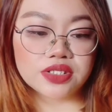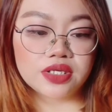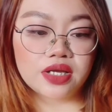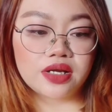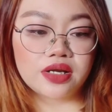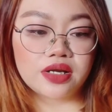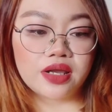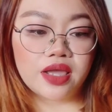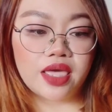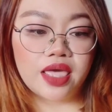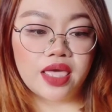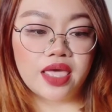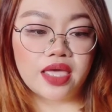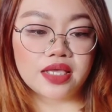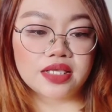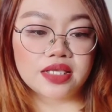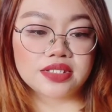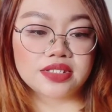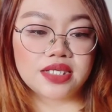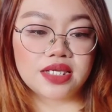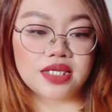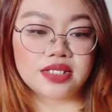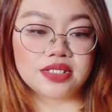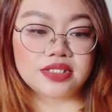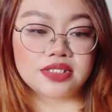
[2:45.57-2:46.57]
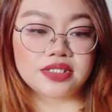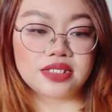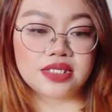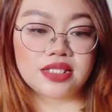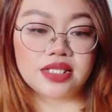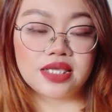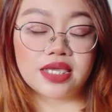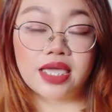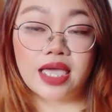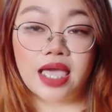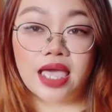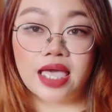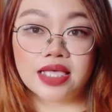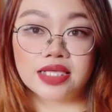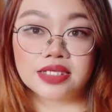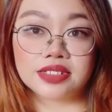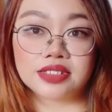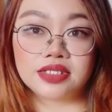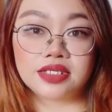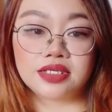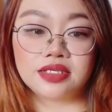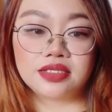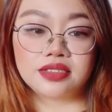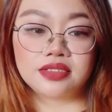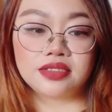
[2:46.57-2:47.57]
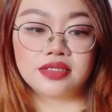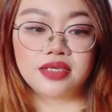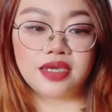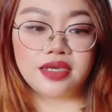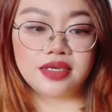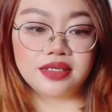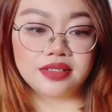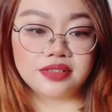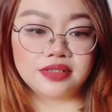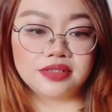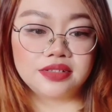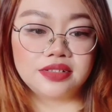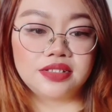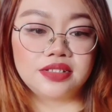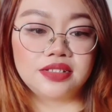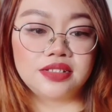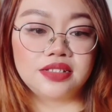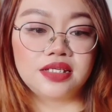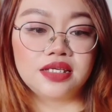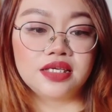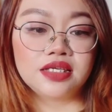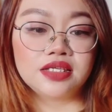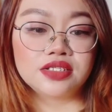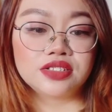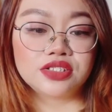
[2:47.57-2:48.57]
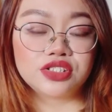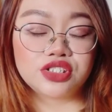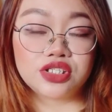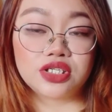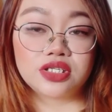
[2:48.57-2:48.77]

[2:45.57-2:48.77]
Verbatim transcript: Cosar X Salicylic Acid Daily